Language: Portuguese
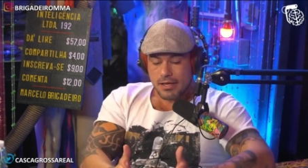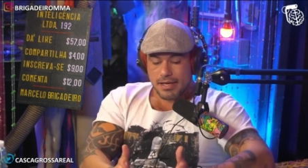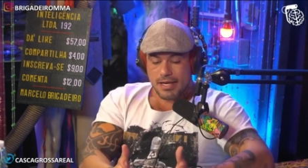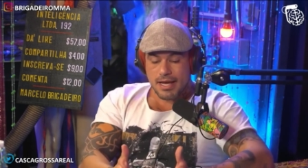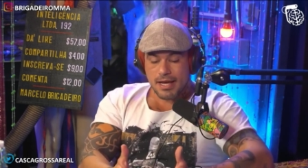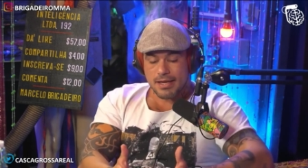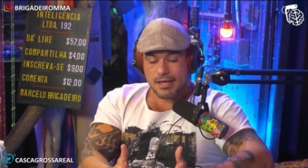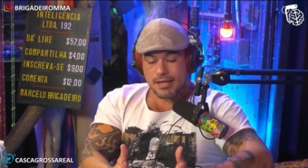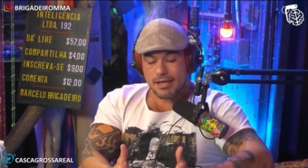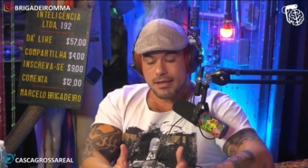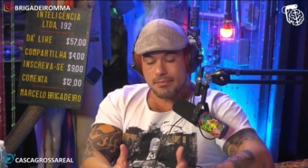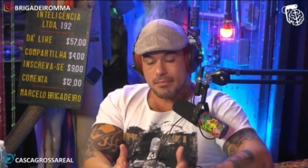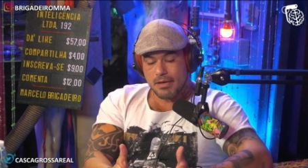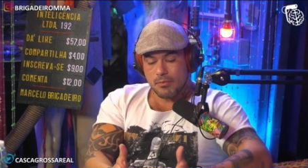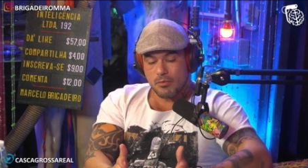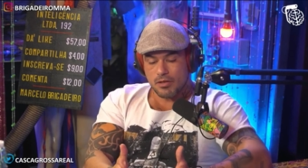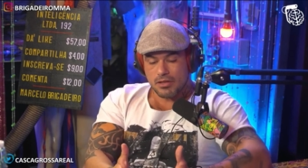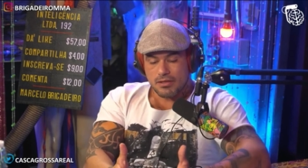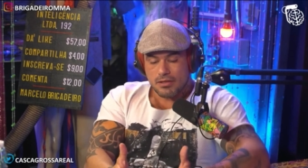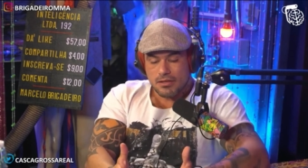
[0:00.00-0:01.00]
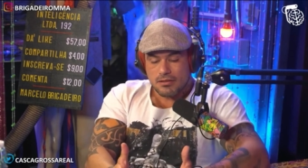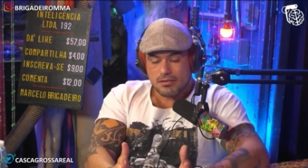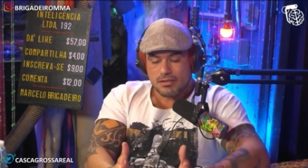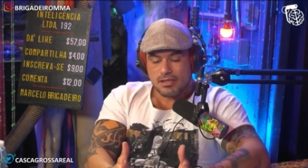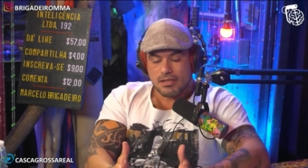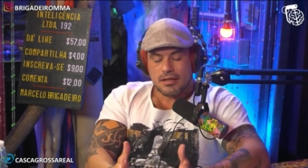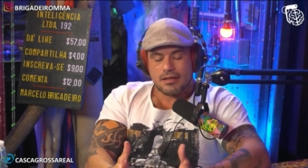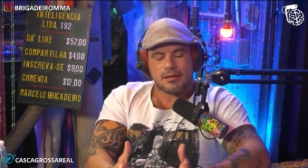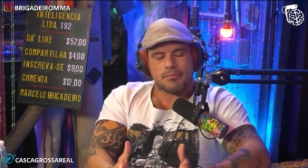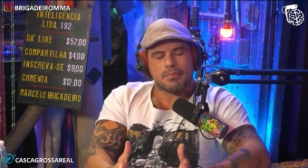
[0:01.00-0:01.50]
E aí, meu irmão, ela,
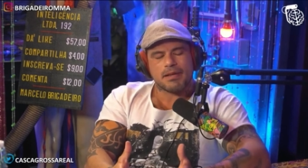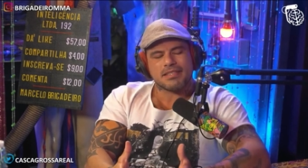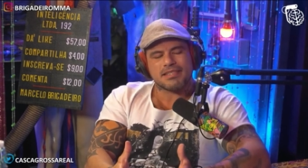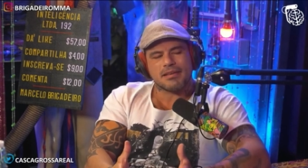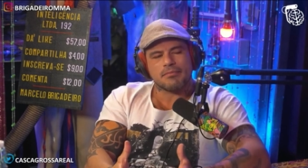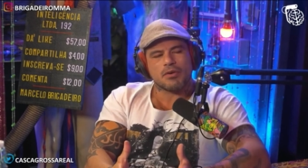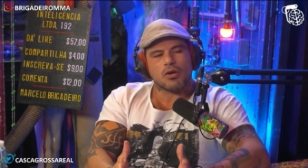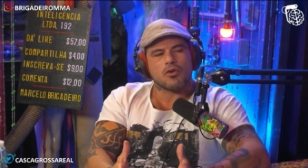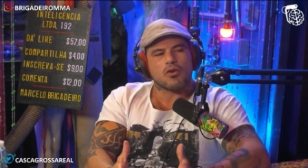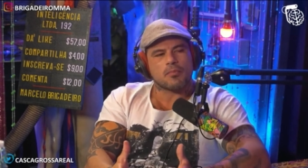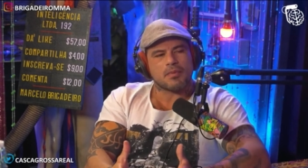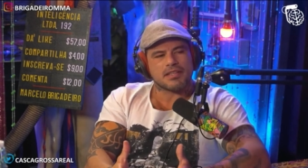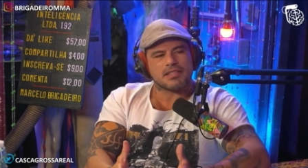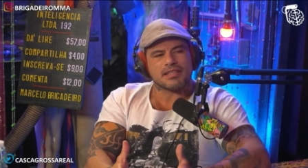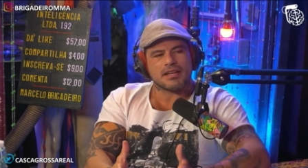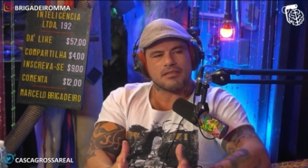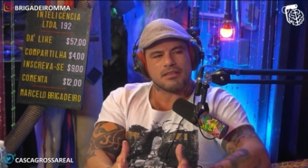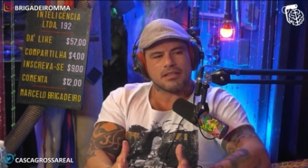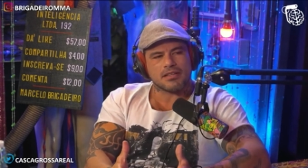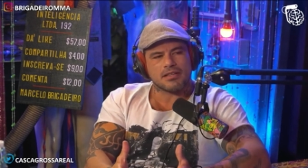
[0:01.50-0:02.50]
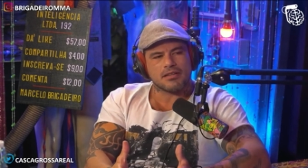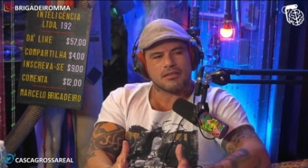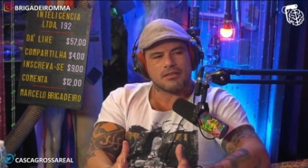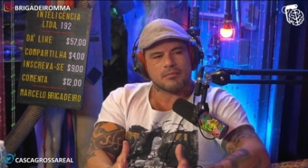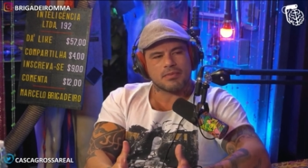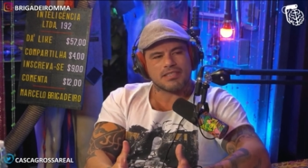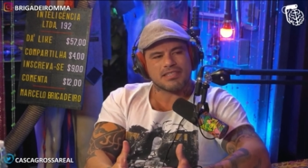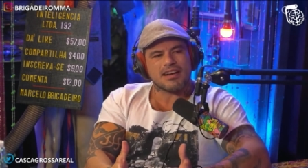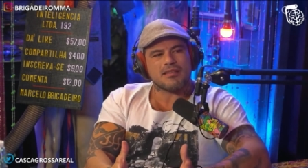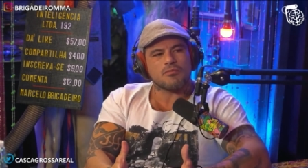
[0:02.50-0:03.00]
ela percebeu que eu precisava daquilo, eu
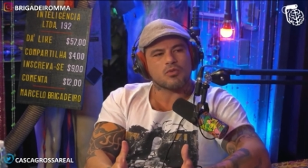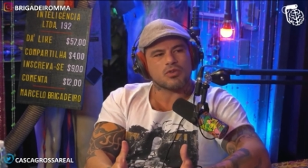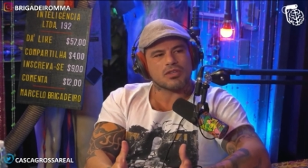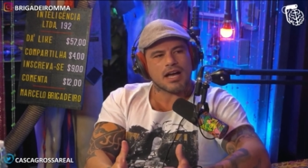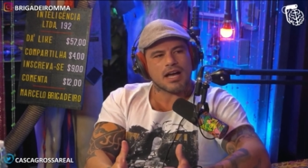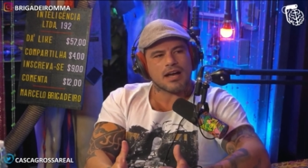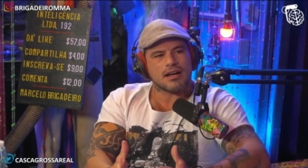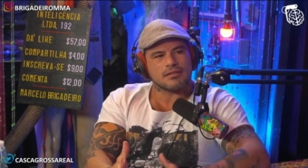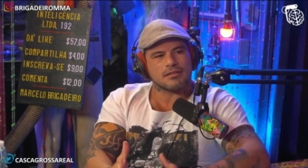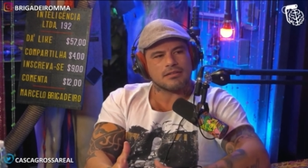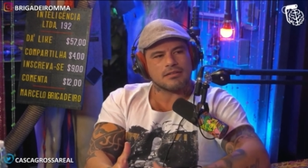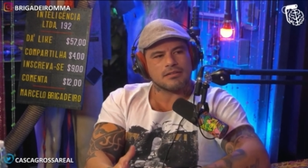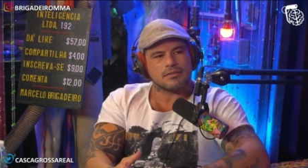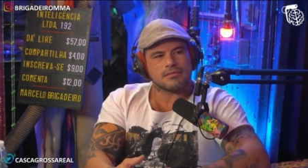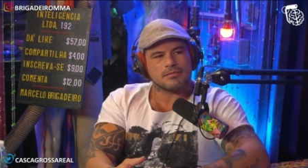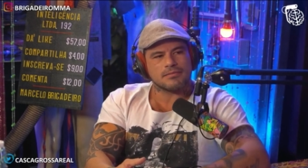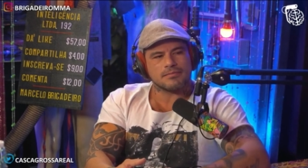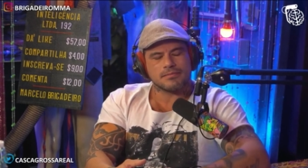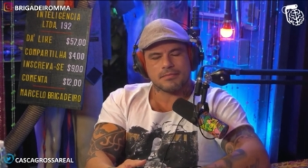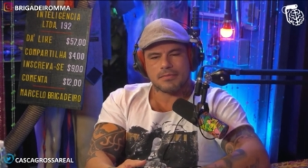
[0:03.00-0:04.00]
precisava mudar, entendeu?